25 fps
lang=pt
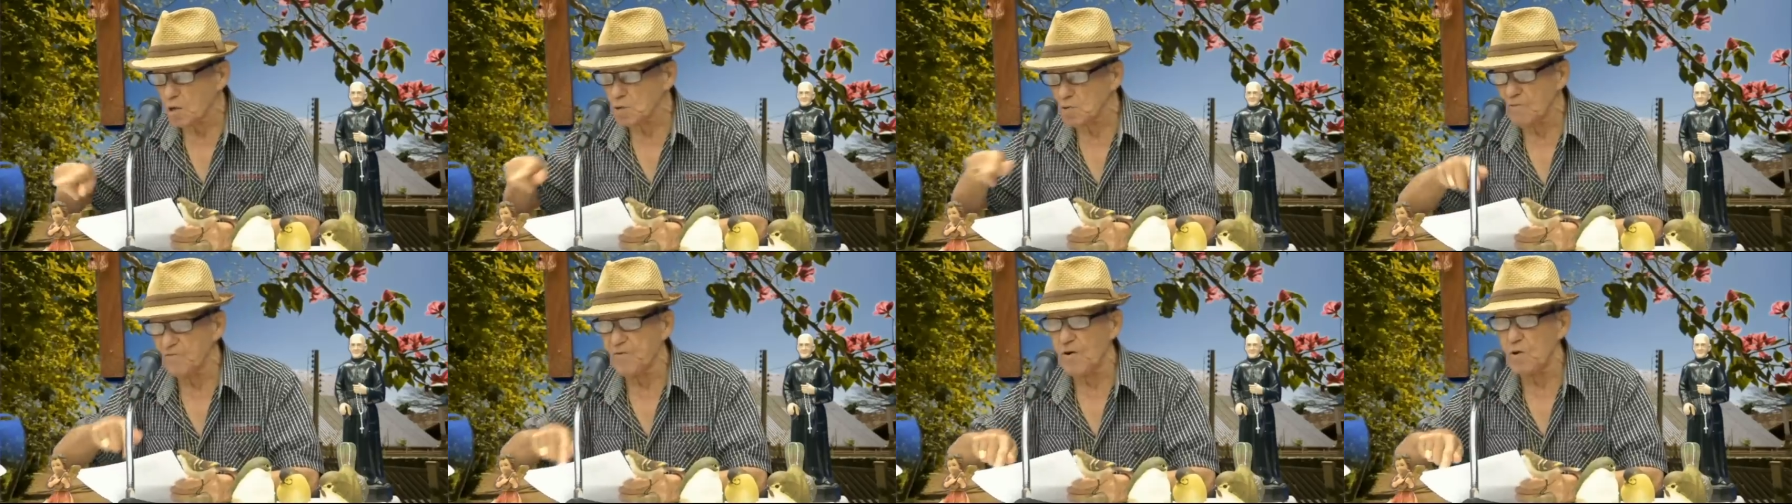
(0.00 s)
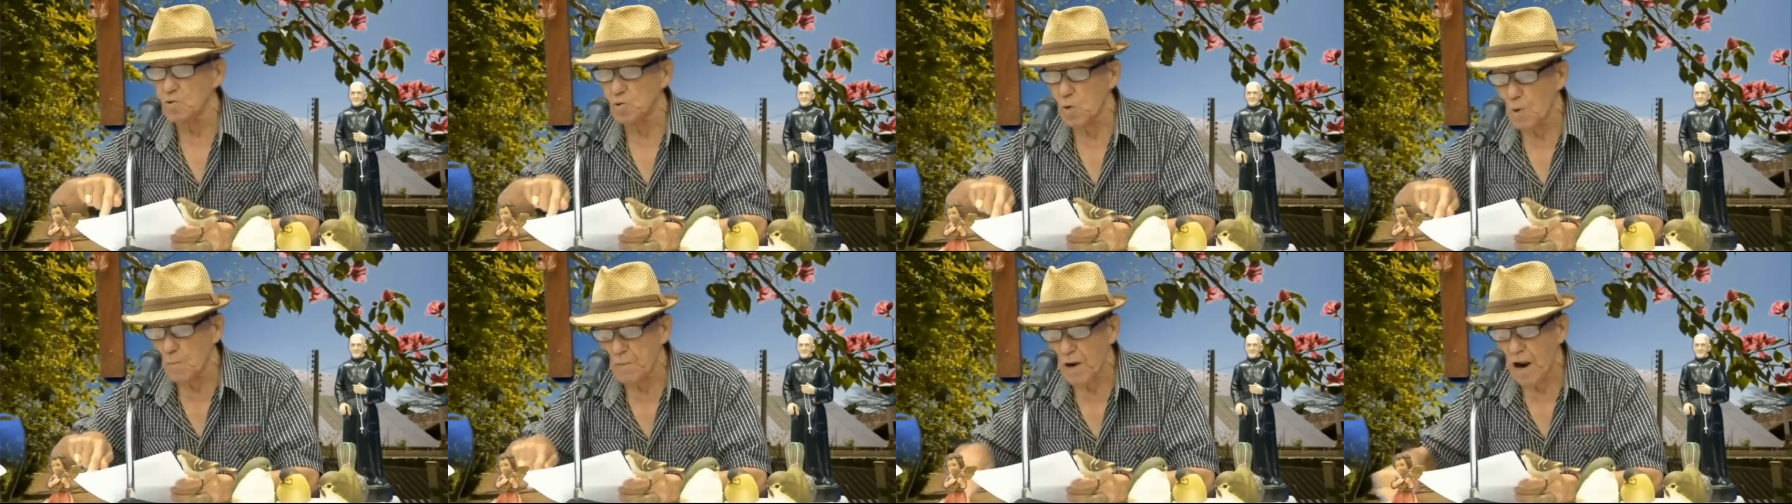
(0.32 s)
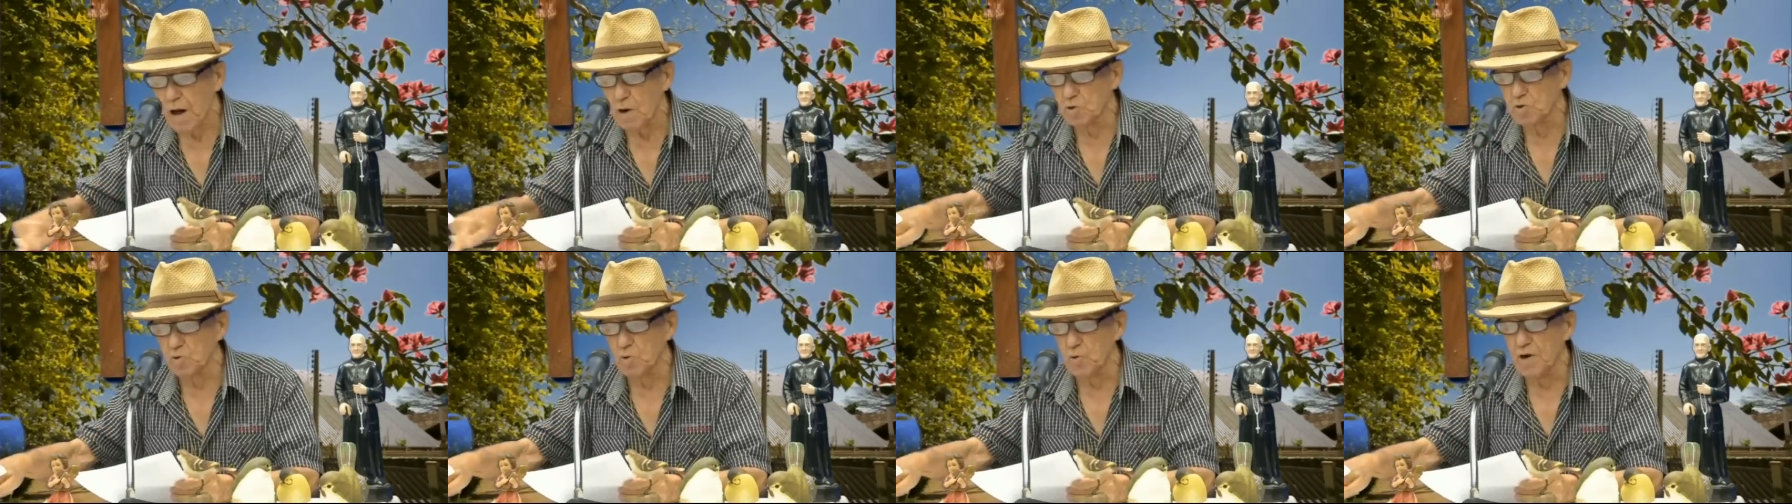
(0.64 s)
todos
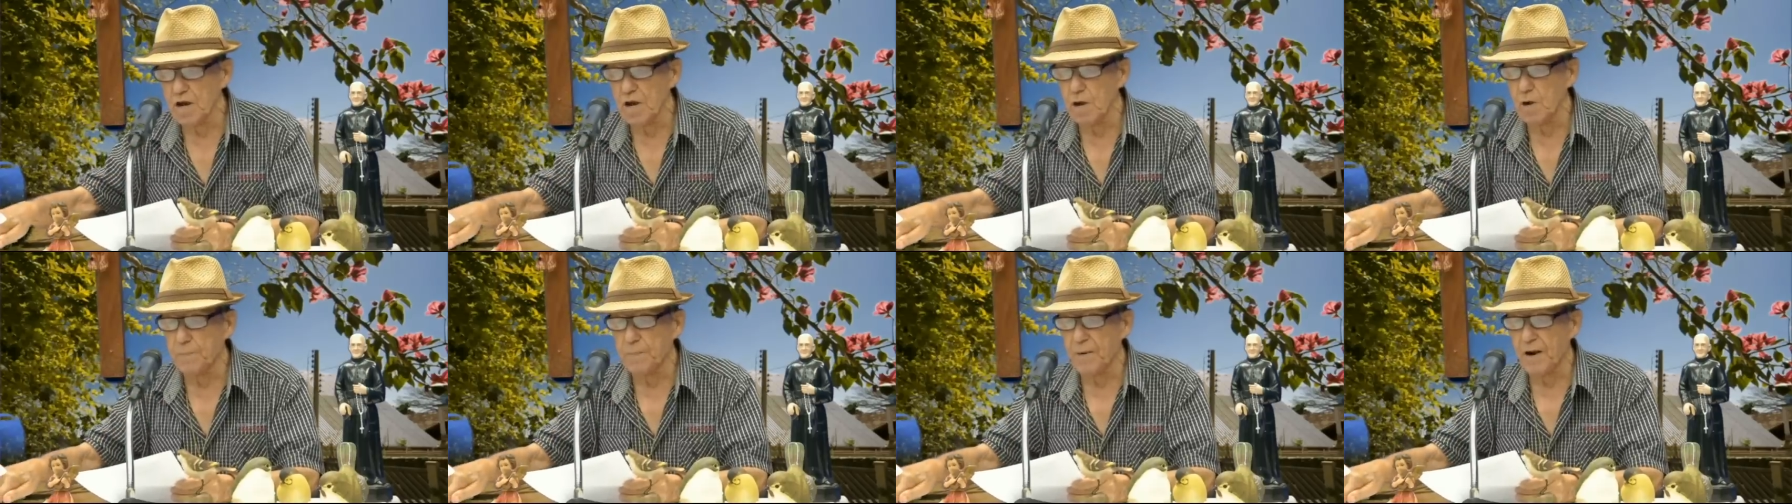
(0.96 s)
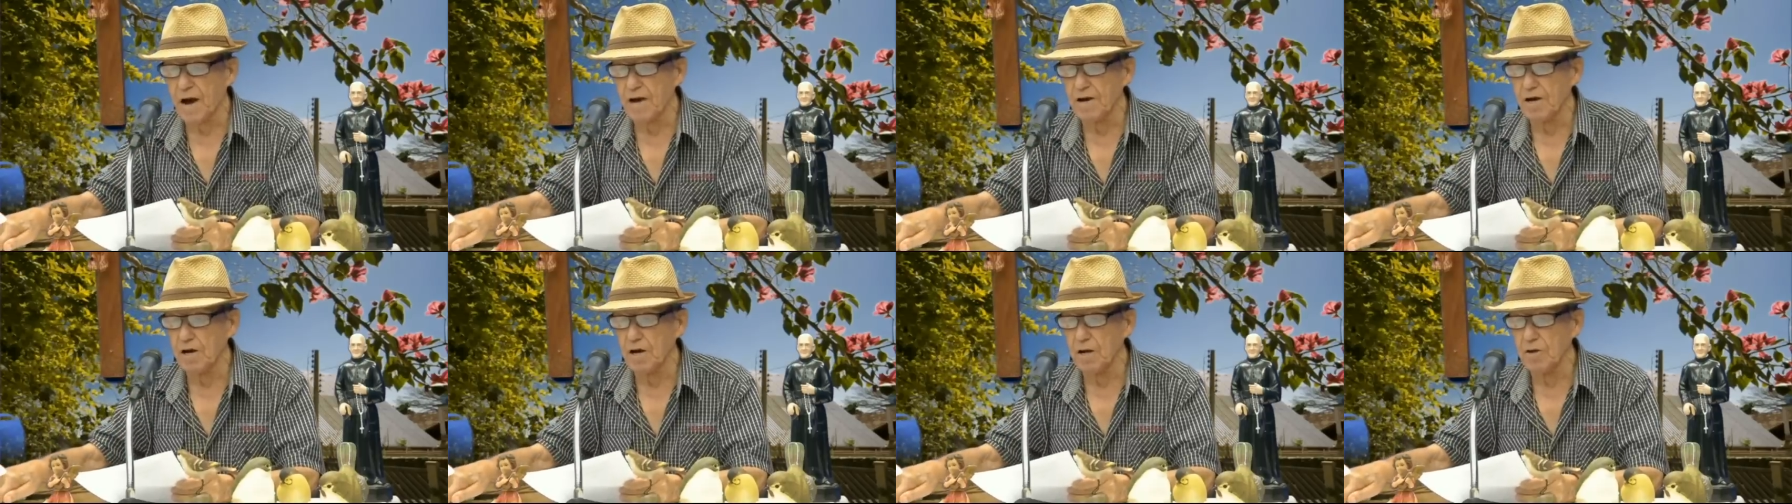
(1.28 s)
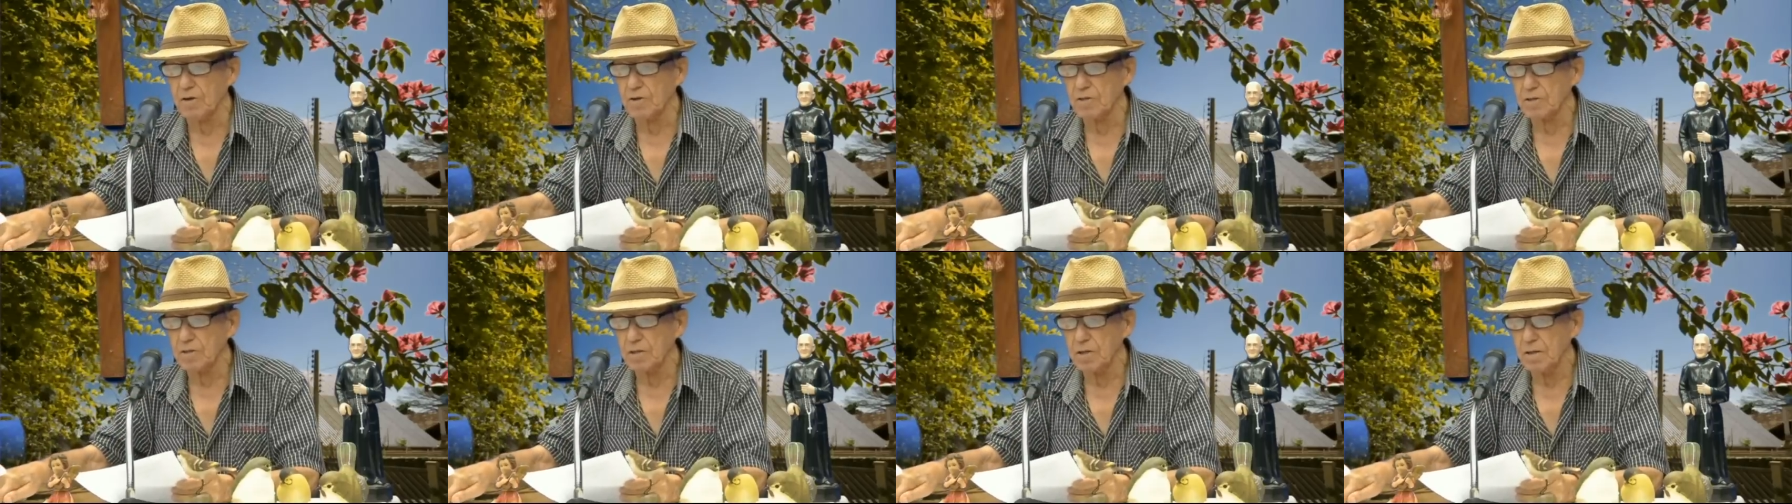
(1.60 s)
vão dobrar o joelho
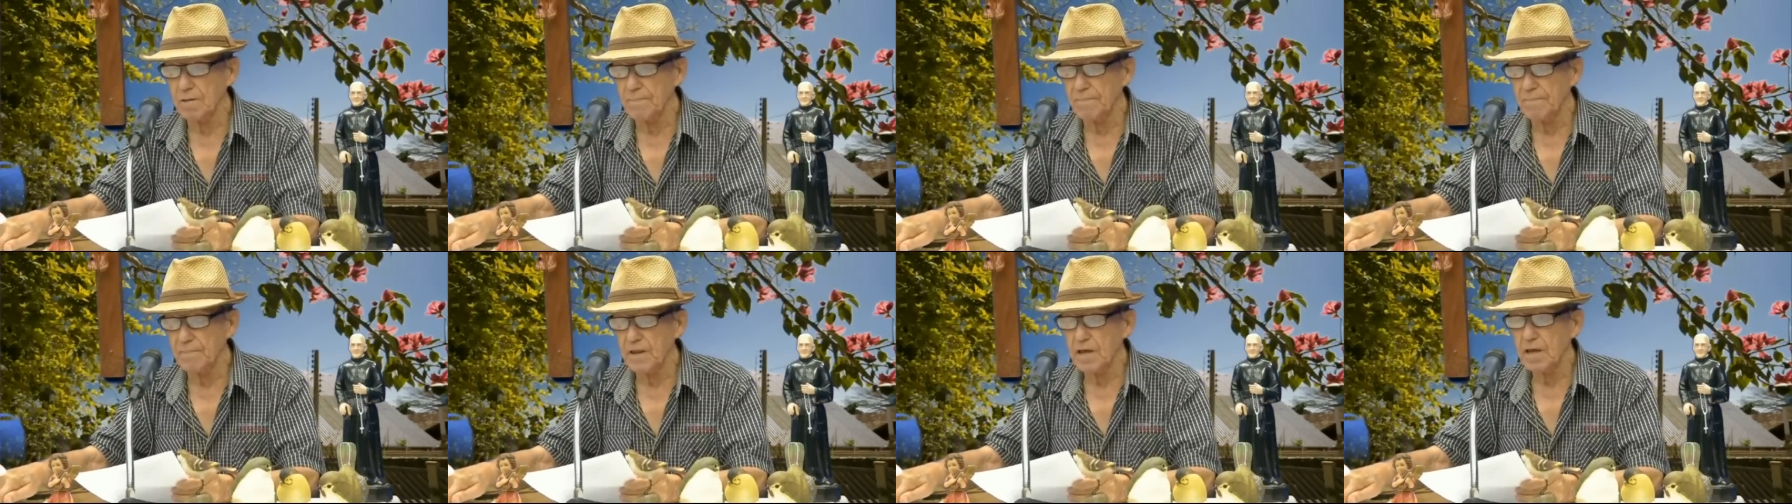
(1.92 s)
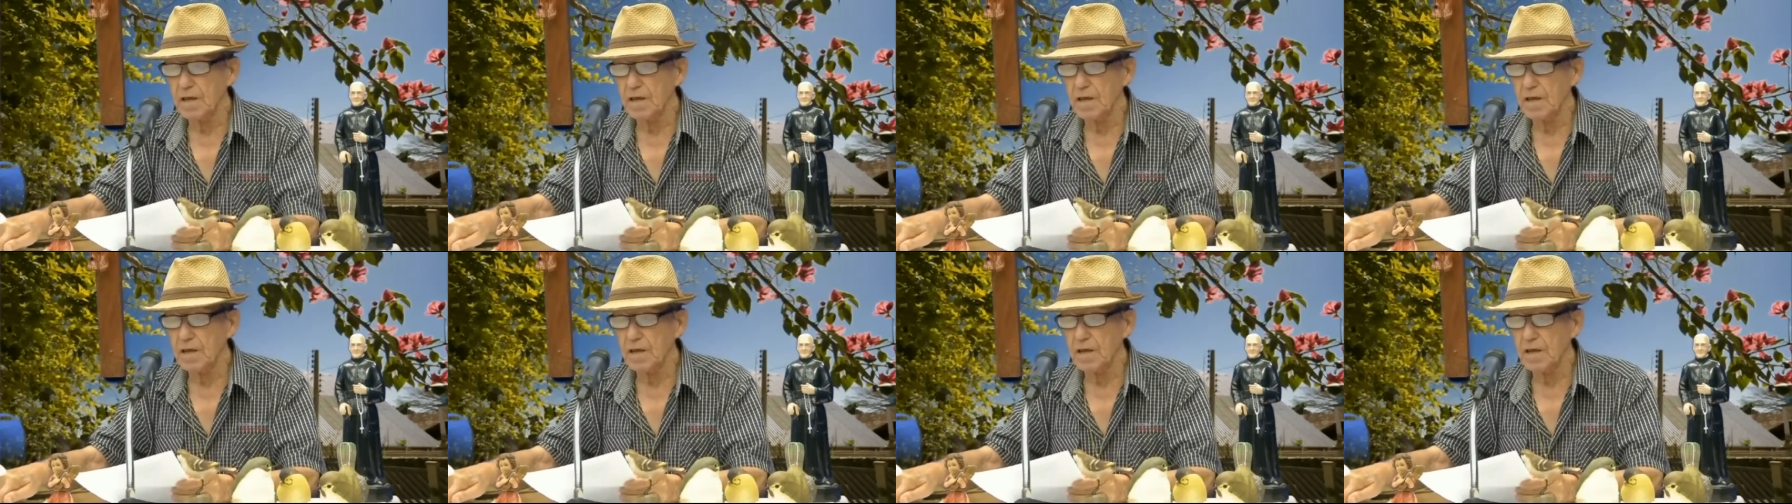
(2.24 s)
para ele.